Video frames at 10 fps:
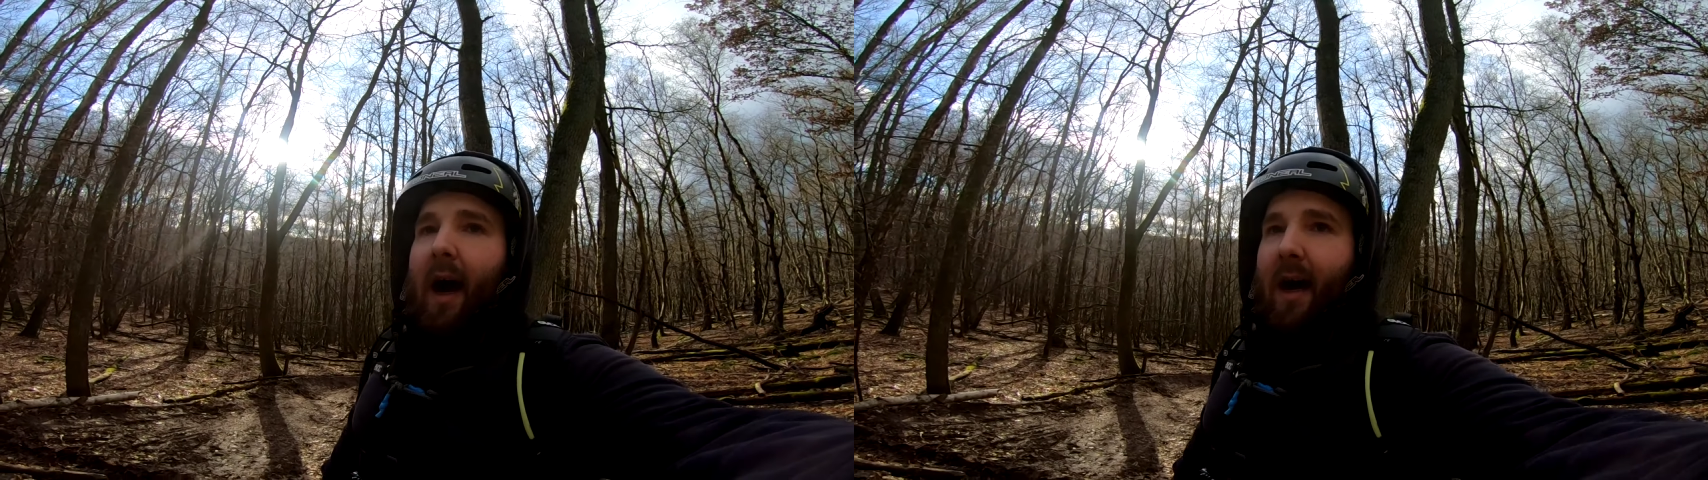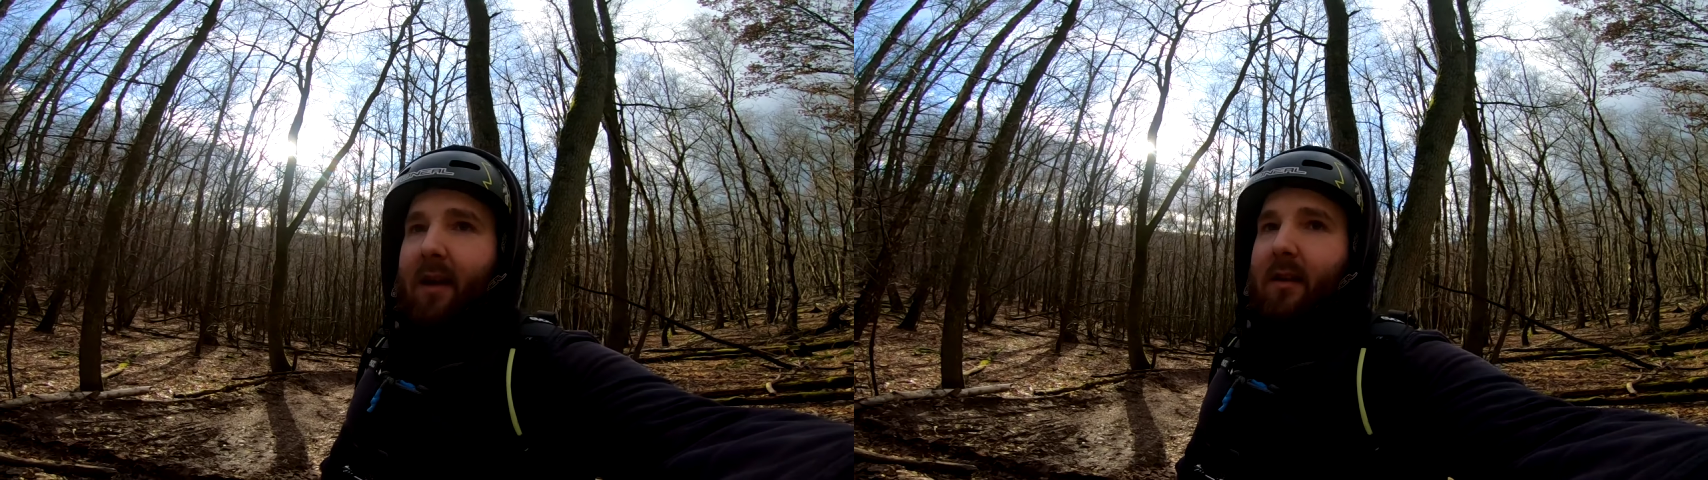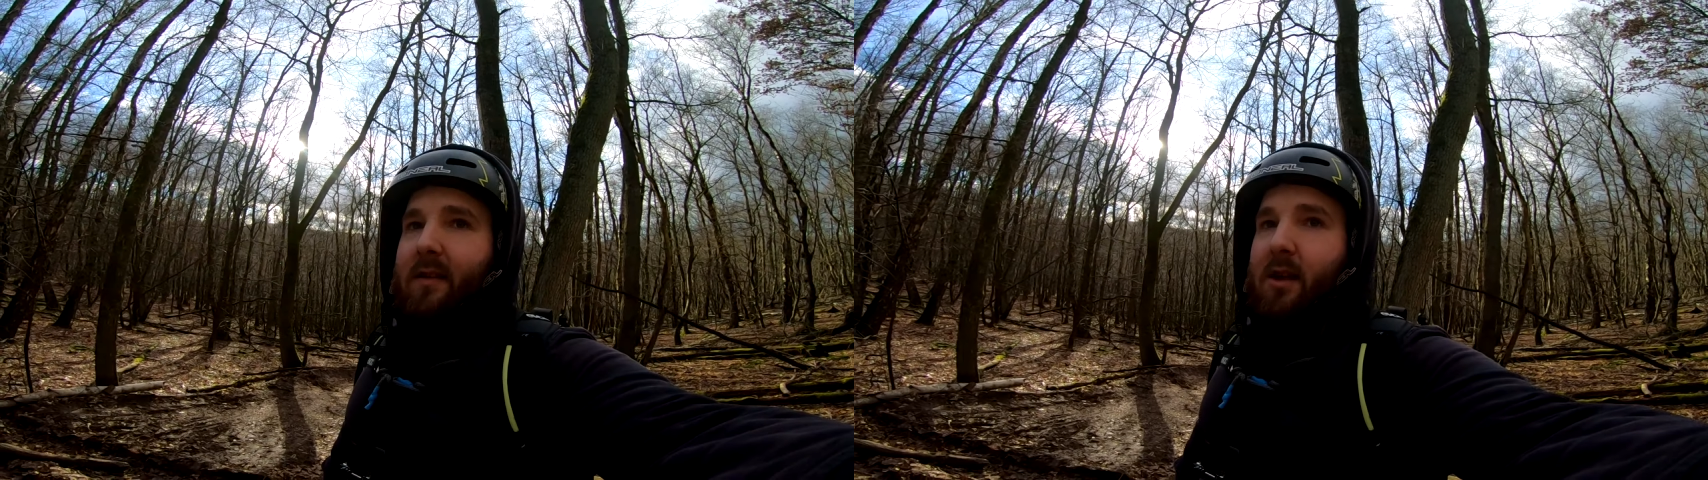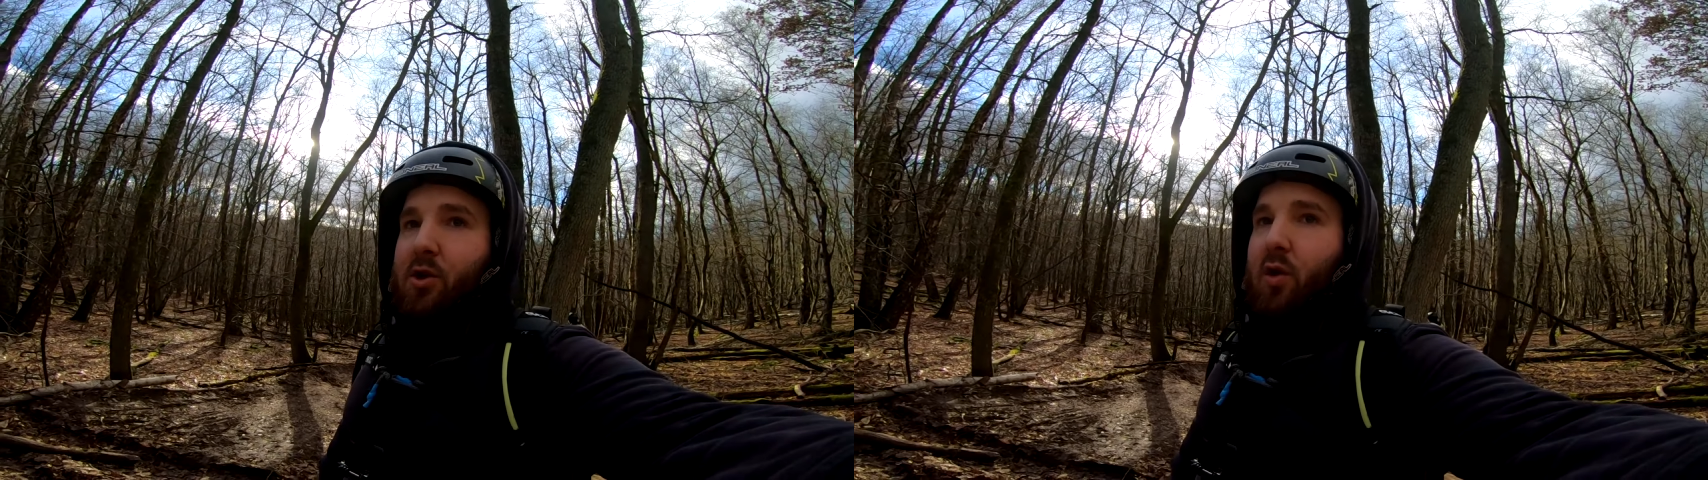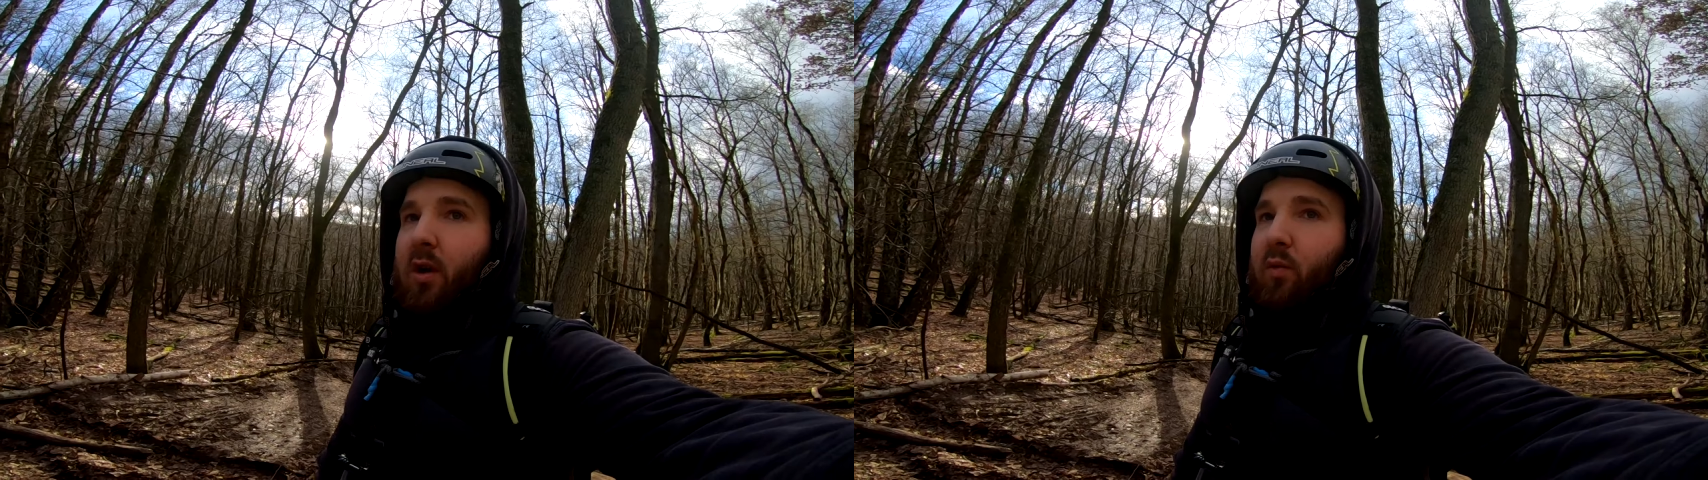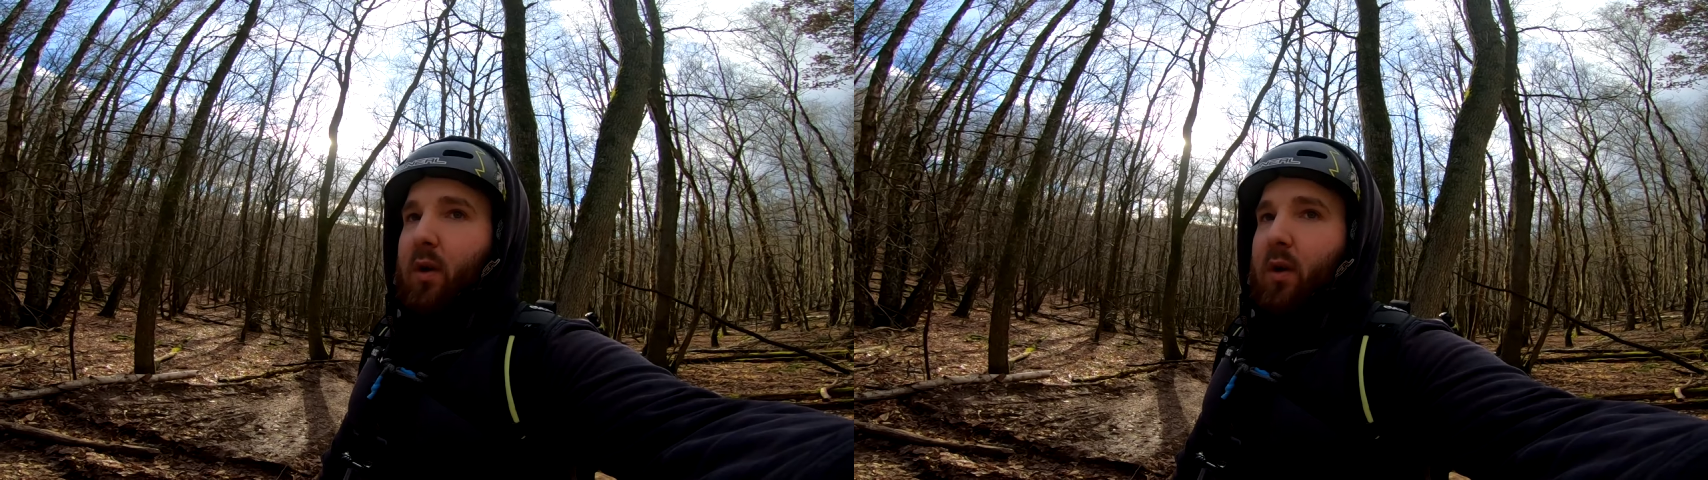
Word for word: einiges zerstört